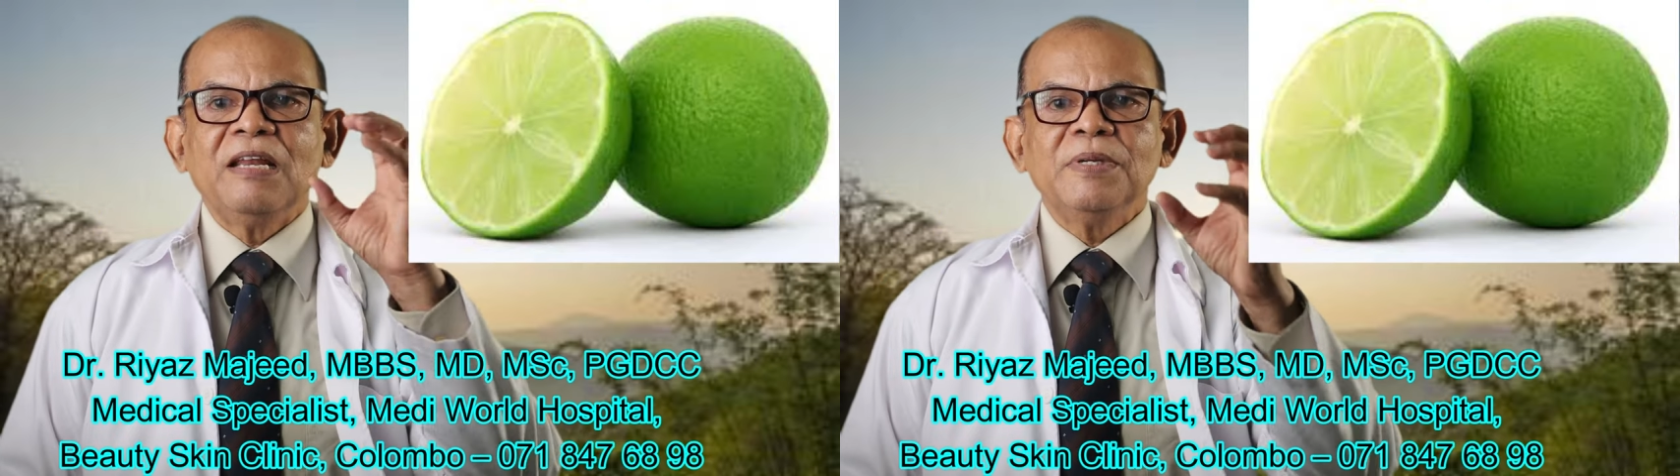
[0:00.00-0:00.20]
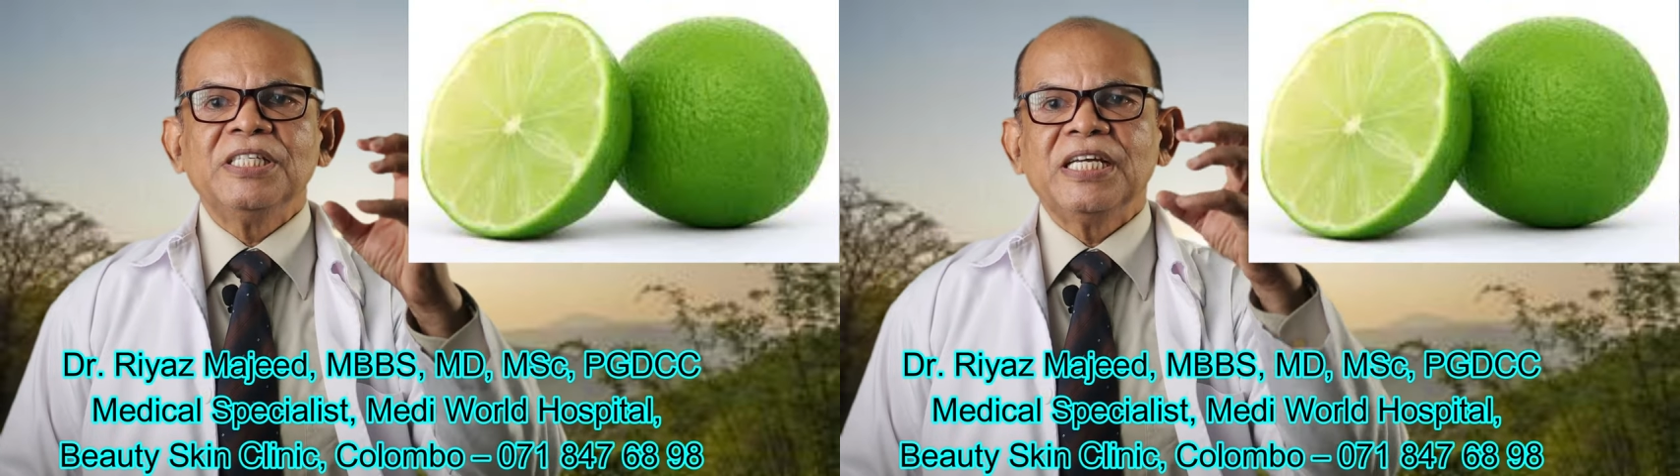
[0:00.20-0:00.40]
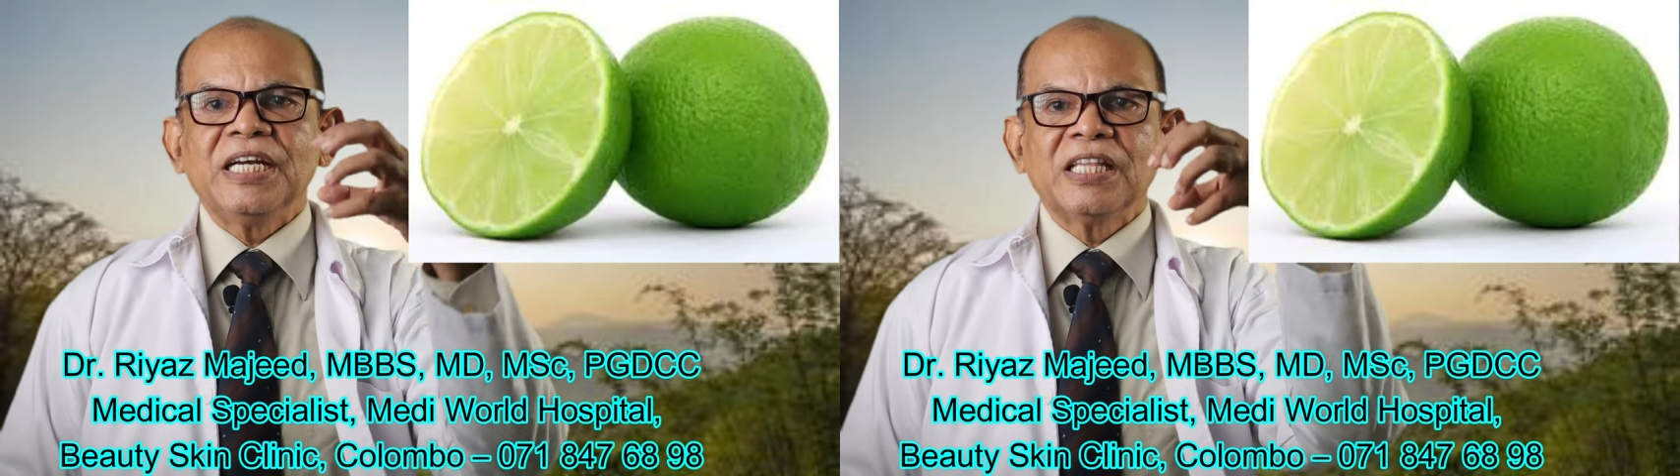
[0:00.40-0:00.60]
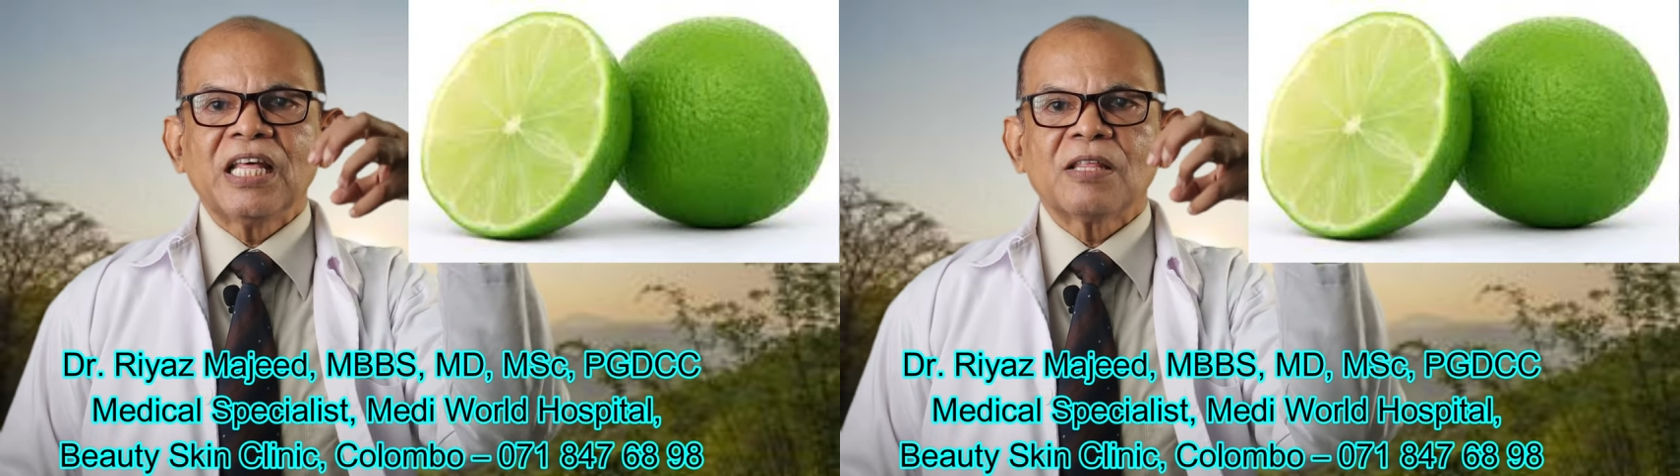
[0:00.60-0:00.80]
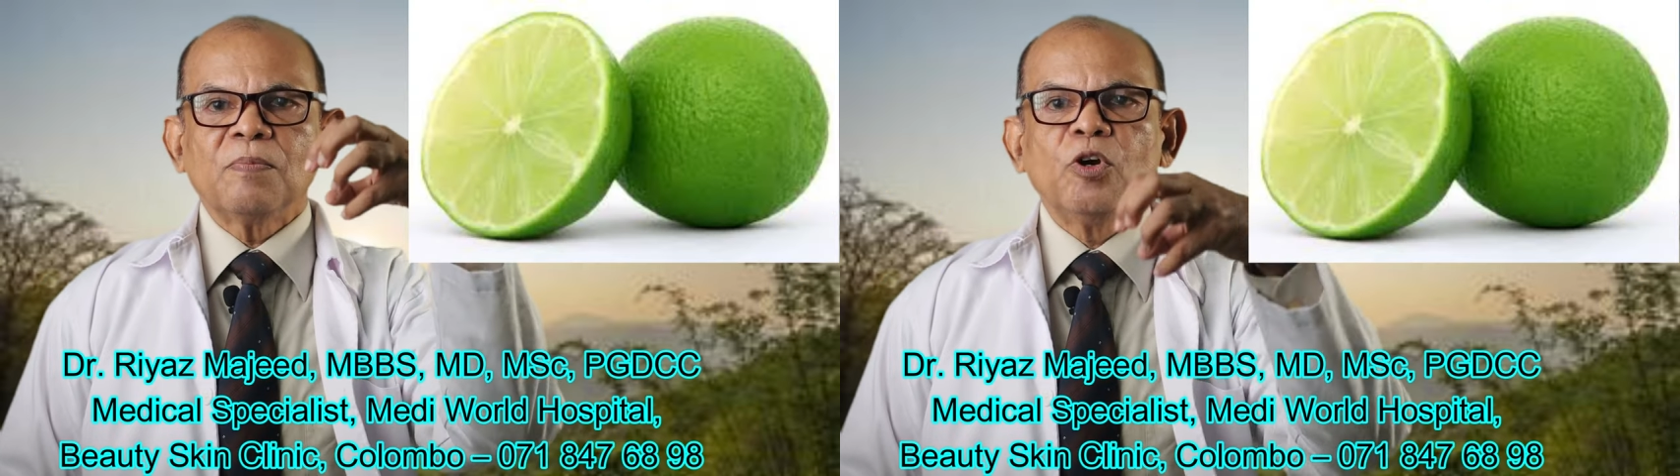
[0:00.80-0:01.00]
எலுமிச்சை
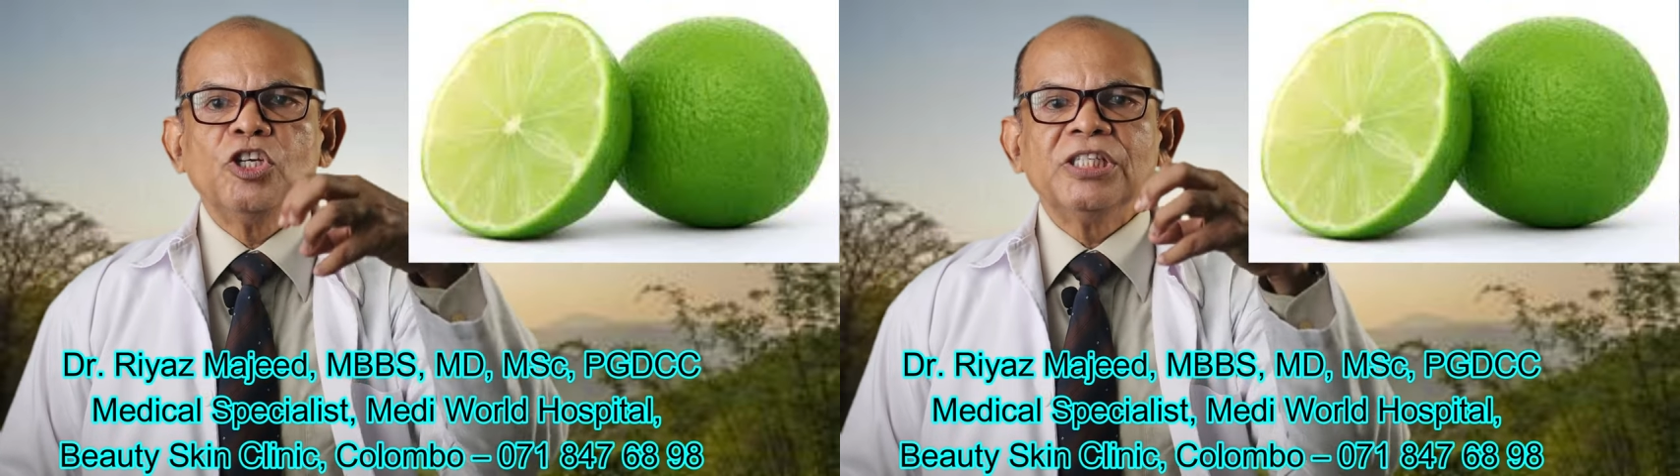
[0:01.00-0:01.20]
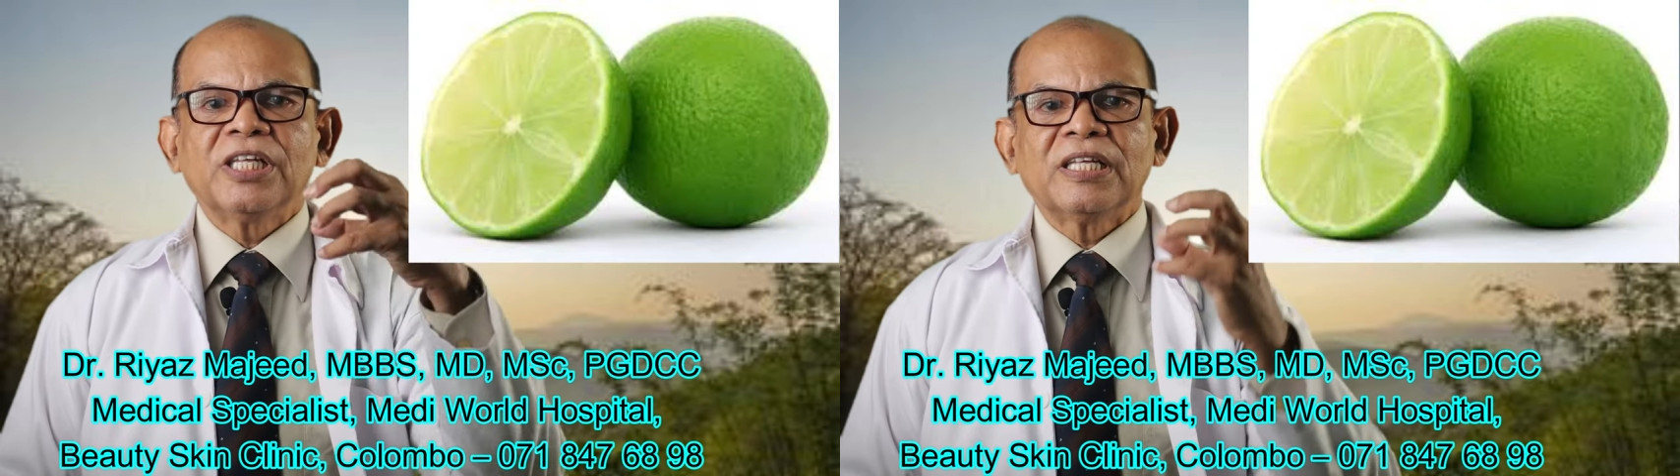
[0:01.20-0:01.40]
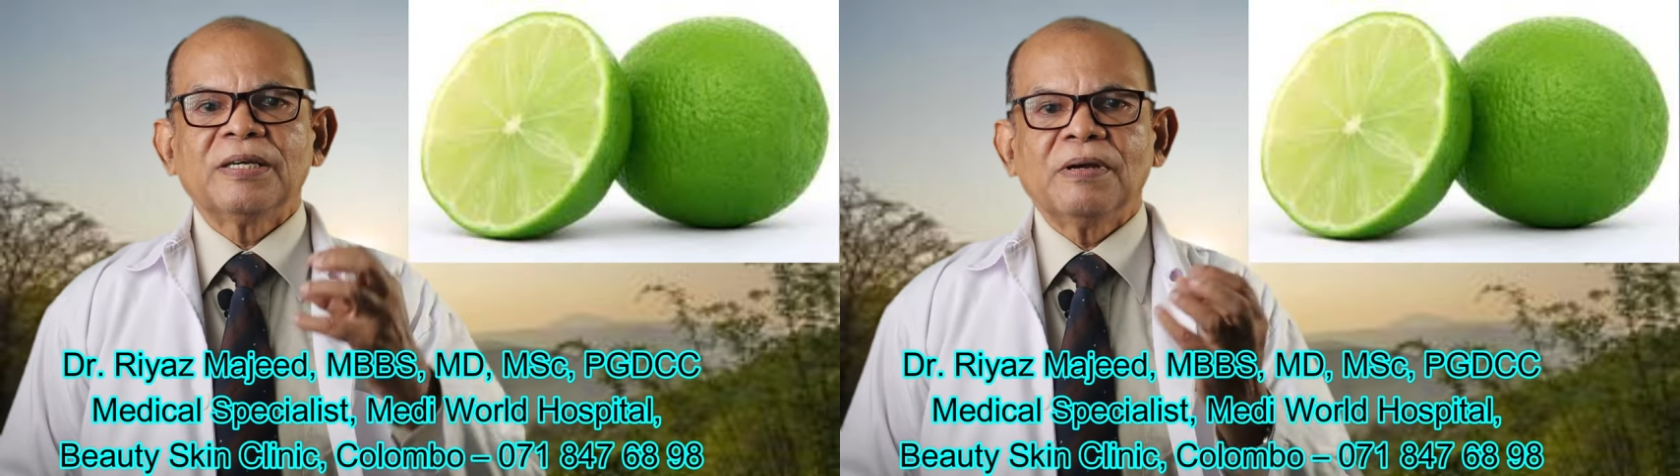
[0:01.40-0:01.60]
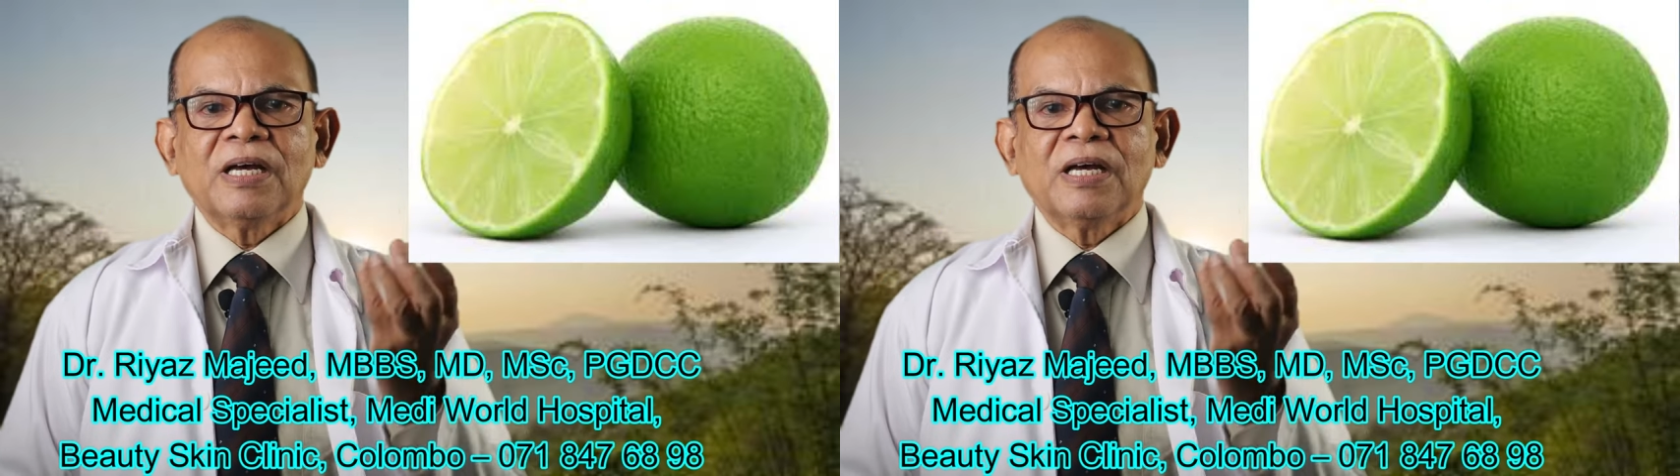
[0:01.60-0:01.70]
எடுத்து அதை புளிஞ்சு அந்த